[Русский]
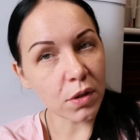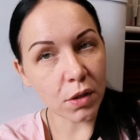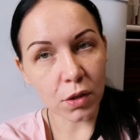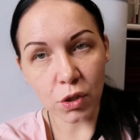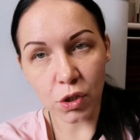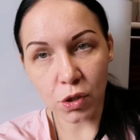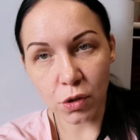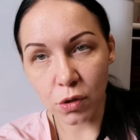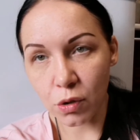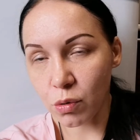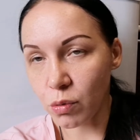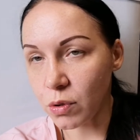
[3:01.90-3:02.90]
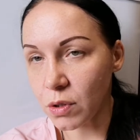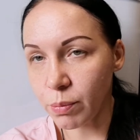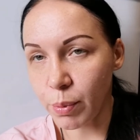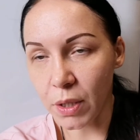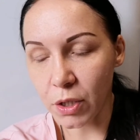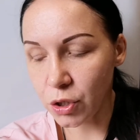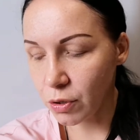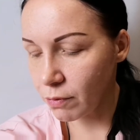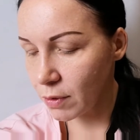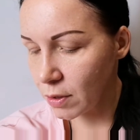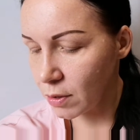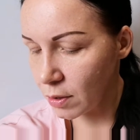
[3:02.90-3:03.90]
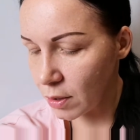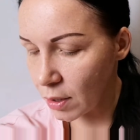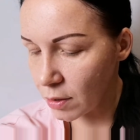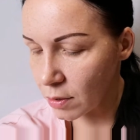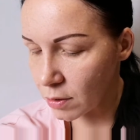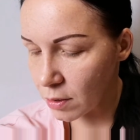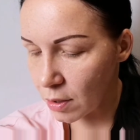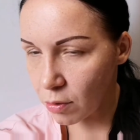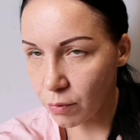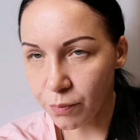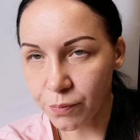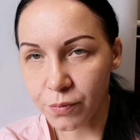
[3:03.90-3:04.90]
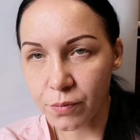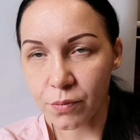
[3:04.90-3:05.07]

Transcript: не ищет, никто не спрашивает, я не знаю,